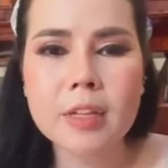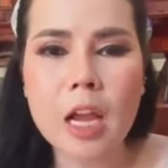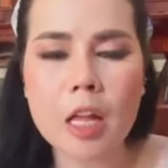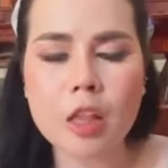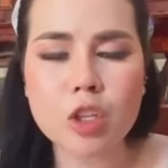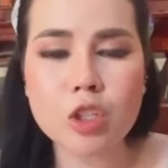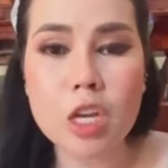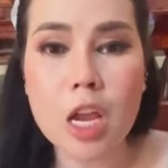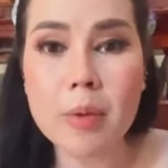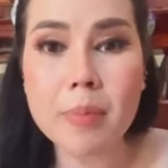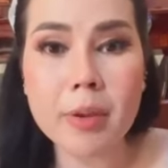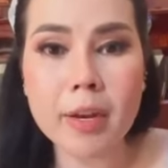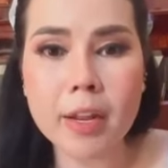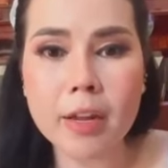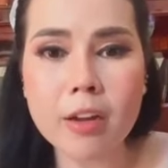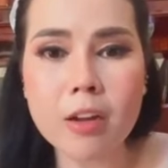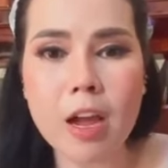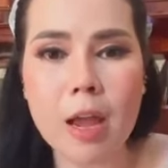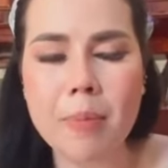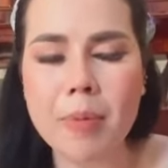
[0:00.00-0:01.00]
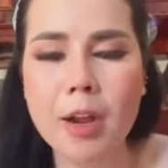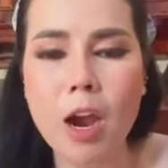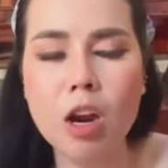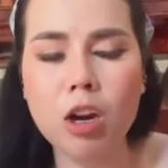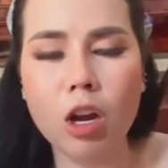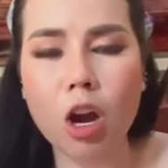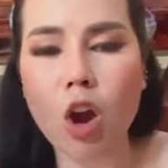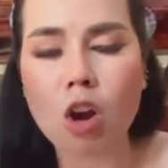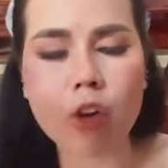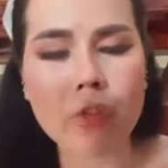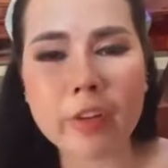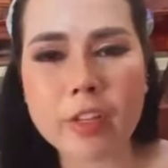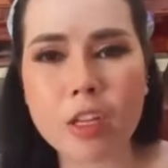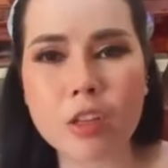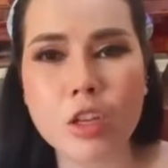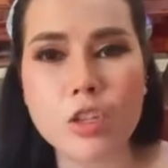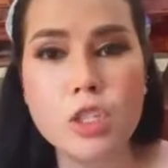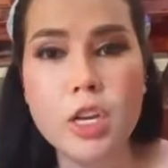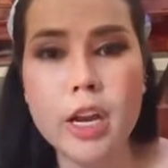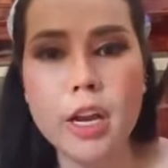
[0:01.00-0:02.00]
hay tao chơi mình đang phải cao đặt con phơi chứ
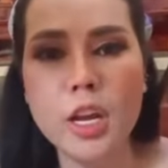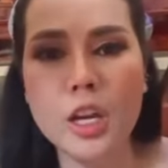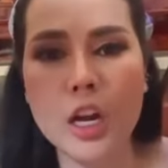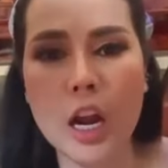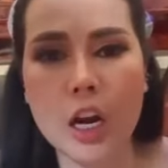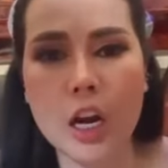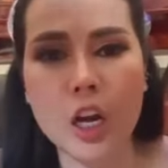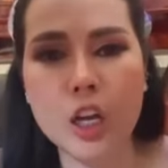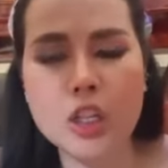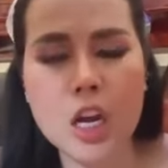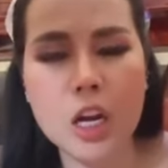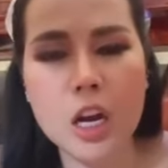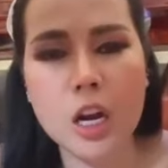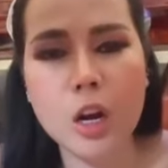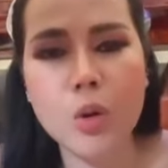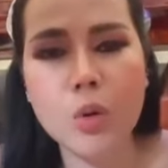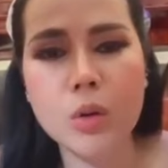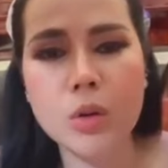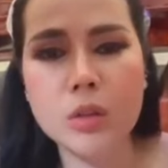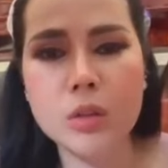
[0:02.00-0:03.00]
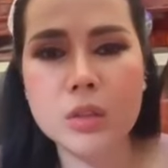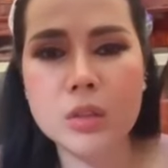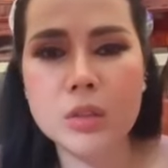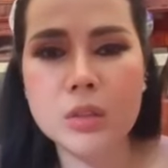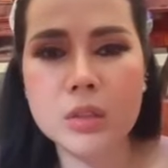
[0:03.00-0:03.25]
tao chơi nè đi chơi nè nu,